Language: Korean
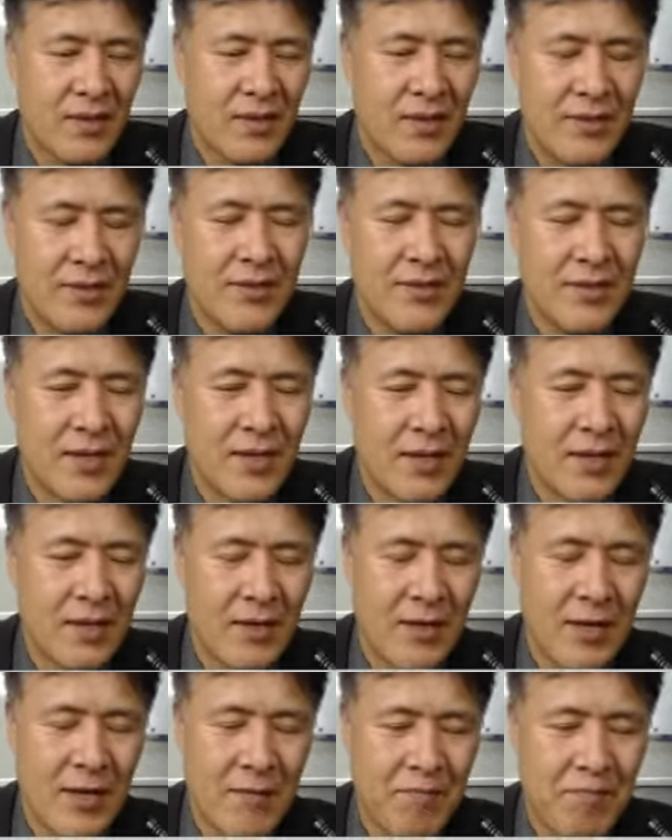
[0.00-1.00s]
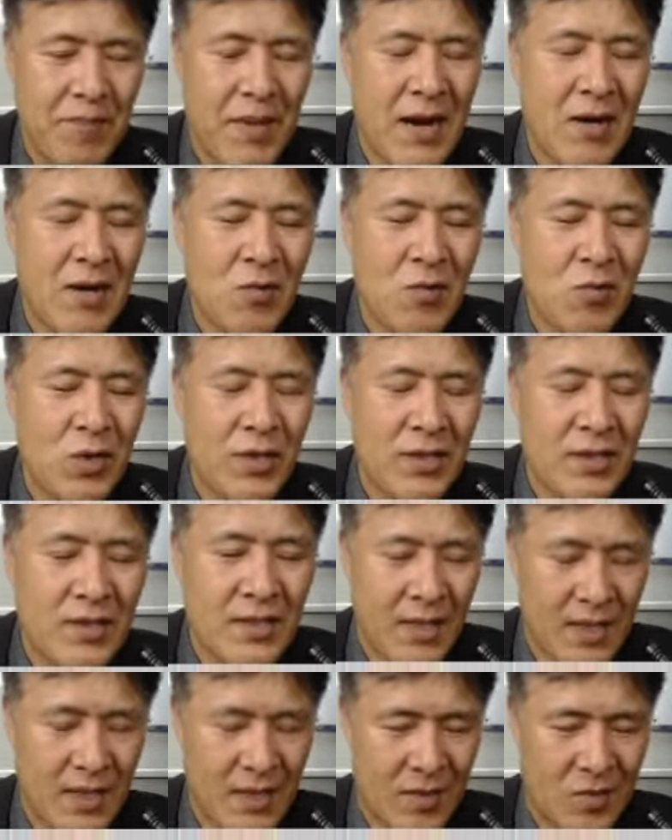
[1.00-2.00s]
이게 팔고
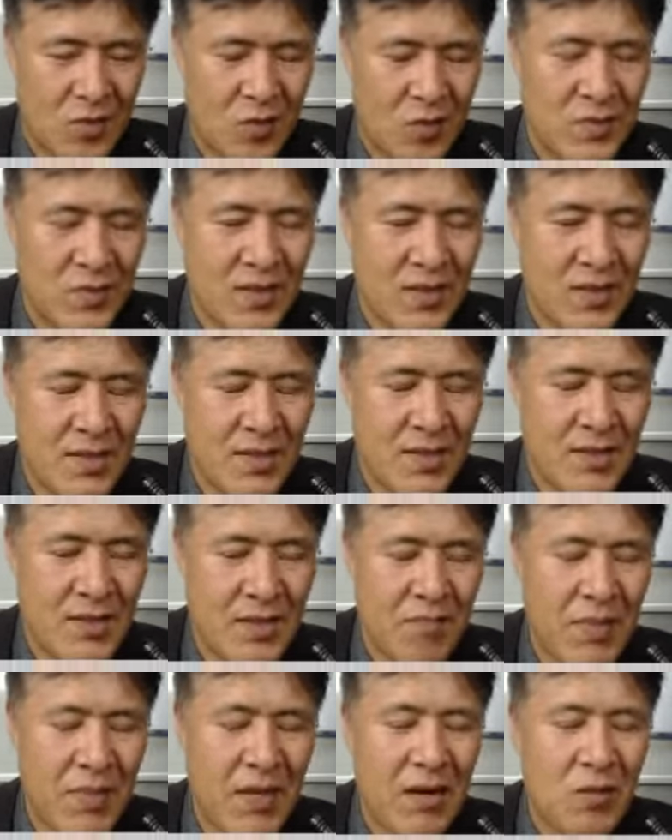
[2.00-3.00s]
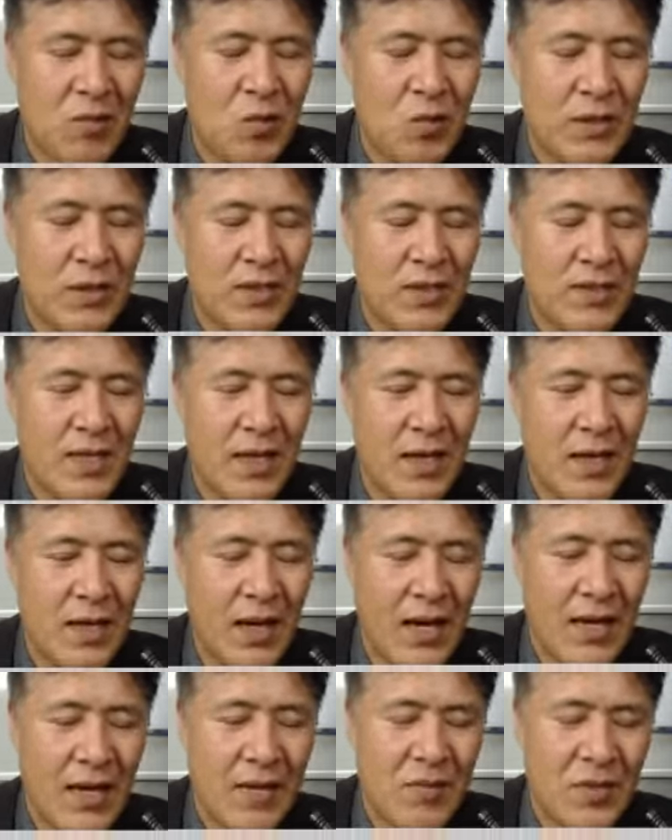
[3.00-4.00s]
있느냐, 소비자들한테 팔고 있느냐,
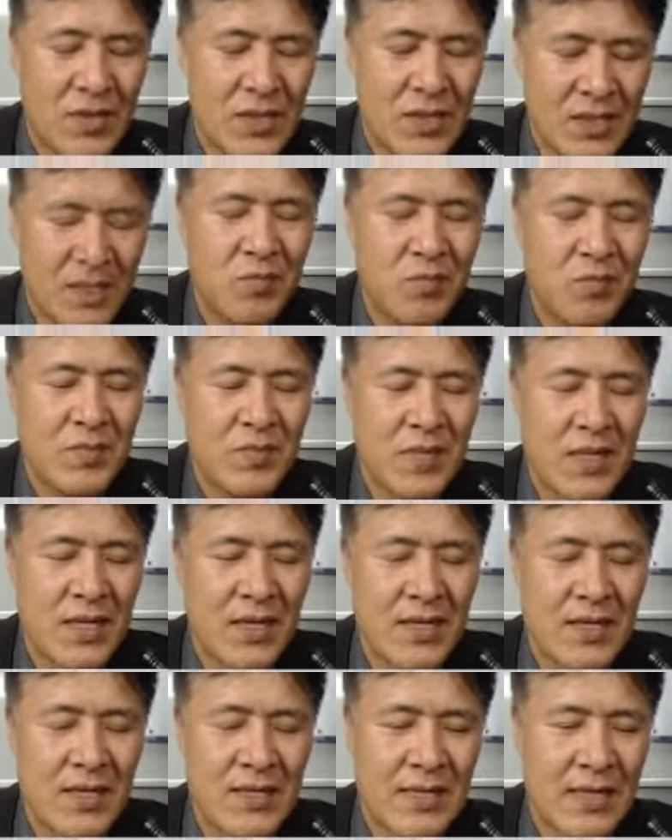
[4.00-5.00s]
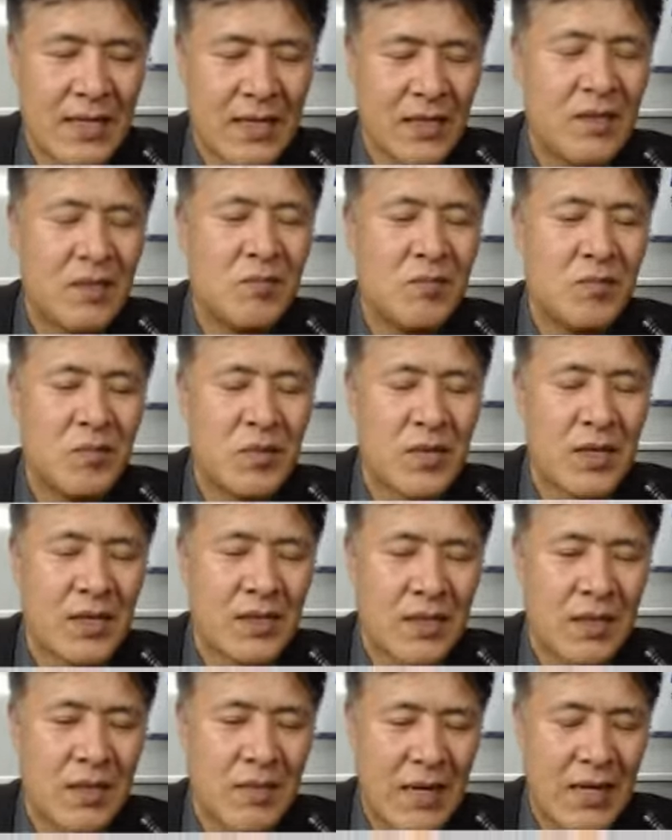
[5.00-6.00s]
아니면 시제품 단계냐 이런 부분을
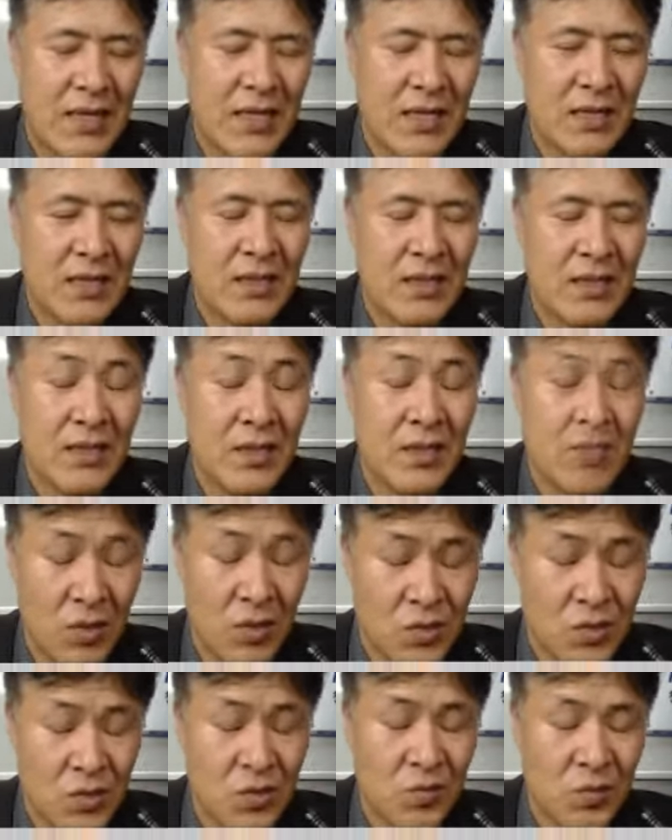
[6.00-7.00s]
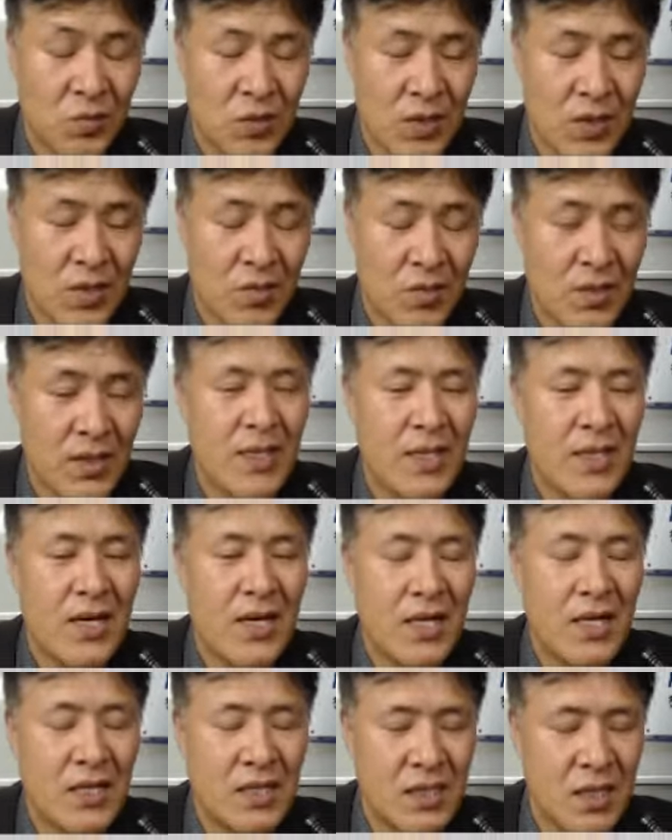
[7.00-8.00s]
갖다가 많이 여쭤보더라고요.
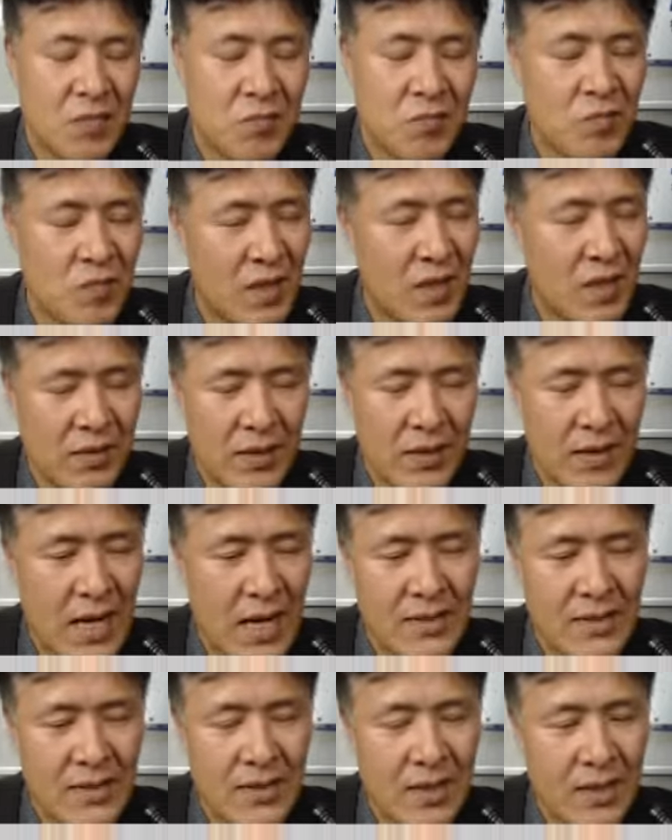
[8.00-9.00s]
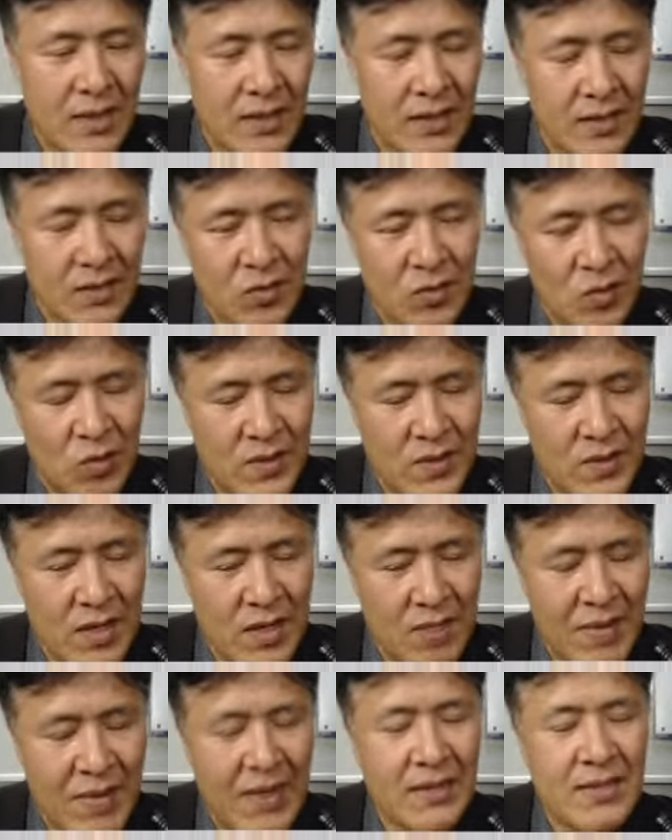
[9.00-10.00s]
시제품만 아직까지 소비자는
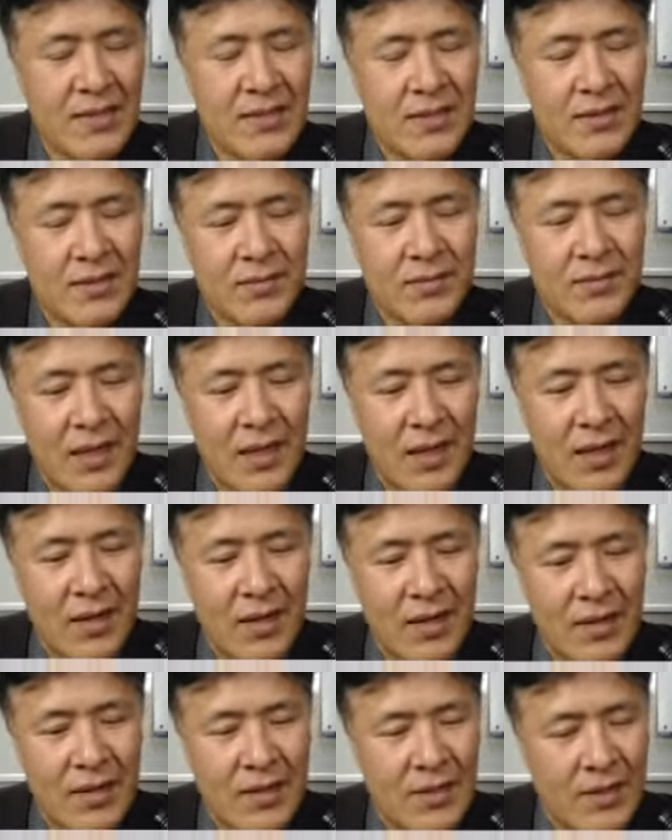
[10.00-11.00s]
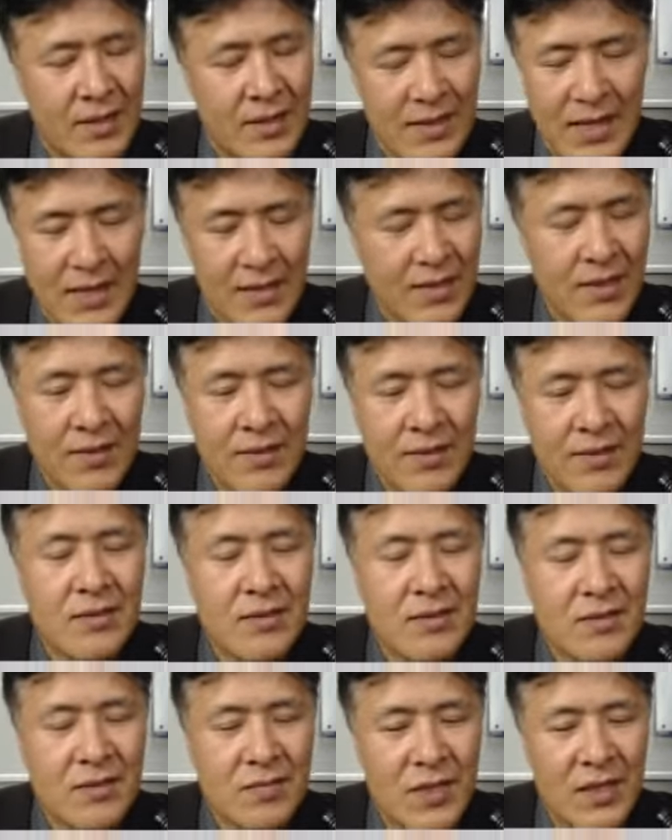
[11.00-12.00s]
팔은 적이 없다. 상당히
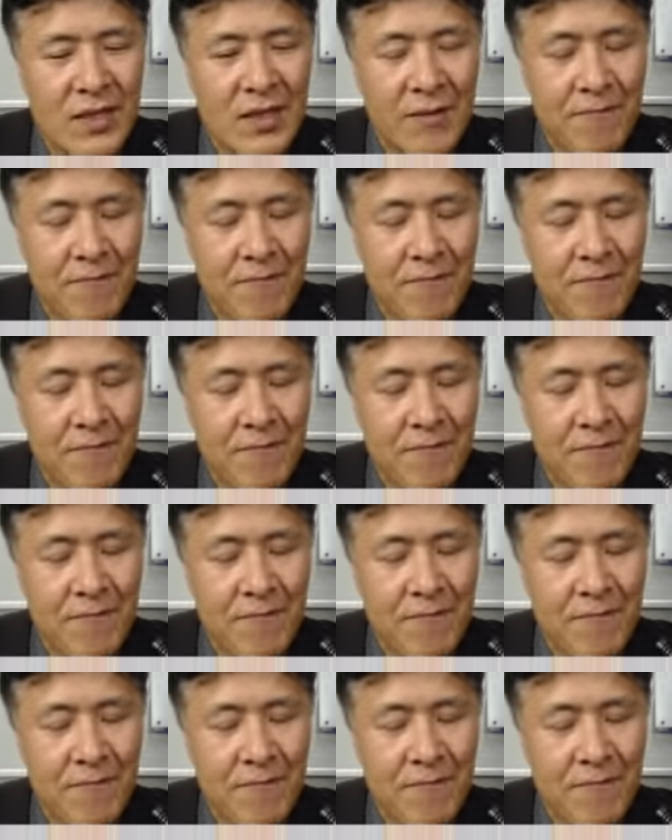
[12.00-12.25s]
떨어집니다.